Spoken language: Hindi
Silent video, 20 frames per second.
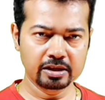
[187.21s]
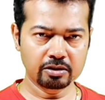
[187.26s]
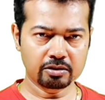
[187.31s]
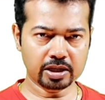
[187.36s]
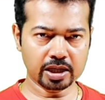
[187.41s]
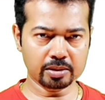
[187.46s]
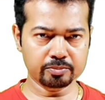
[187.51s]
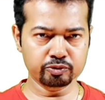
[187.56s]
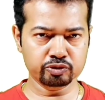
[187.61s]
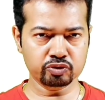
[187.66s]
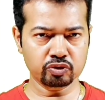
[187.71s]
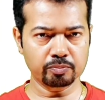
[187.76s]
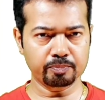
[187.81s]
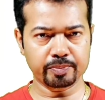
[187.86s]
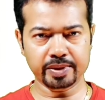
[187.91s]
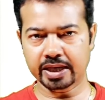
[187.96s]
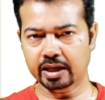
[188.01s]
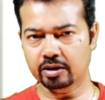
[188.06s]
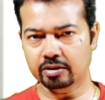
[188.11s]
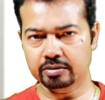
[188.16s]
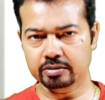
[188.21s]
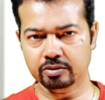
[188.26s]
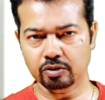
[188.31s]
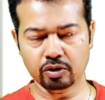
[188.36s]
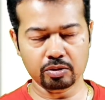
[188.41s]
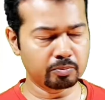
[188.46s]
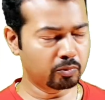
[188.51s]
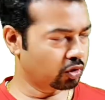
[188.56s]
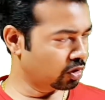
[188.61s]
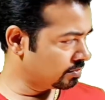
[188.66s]
और आप उसको पढ़ाओ
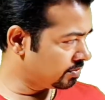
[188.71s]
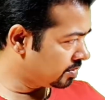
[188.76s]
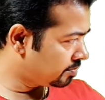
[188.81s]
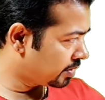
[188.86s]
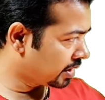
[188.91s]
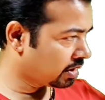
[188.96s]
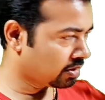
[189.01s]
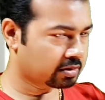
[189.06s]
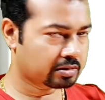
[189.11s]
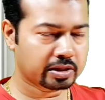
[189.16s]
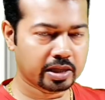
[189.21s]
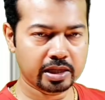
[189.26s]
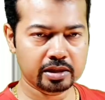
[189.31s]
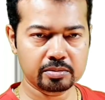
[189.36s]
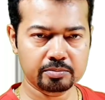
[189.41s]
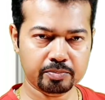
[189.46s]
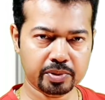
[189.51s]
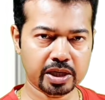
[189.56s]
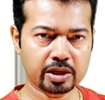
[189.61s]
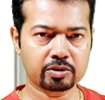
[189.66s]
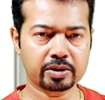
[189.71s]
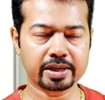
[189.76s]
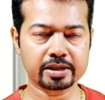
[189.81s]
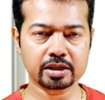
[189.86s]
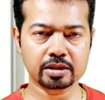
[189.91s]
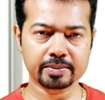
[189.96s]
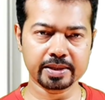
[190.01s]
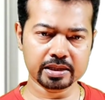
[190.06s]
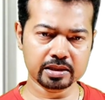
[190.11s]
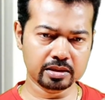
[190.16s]
और बोर्ड में पढ़ाओ एकदम पढ़ाओ
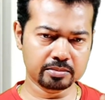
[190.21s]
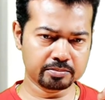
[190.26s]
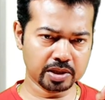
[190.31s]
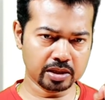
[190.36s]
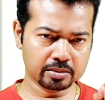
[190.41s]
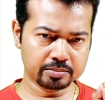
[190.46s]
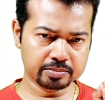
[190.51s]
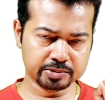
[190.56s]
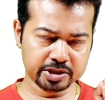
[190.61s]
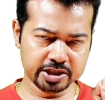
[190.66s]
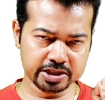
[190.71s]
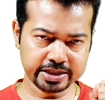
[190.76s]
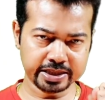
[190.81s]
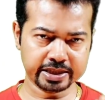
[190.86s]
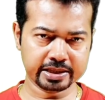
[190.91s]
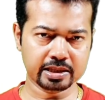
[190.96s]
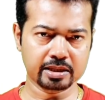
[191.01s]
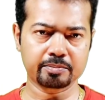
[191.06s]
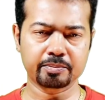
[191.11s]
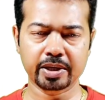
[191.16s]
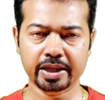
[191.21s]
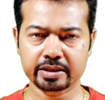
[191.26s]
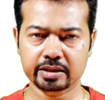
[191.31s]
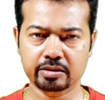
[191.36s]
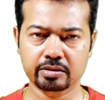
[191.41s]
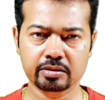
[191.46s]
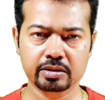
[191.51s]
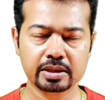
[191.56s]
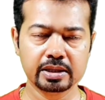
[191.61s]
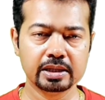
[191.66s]
एकदम एकदम मतलब टीचर की तरफ पढ़ाते
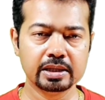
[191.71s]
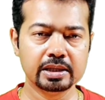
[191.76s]
रहो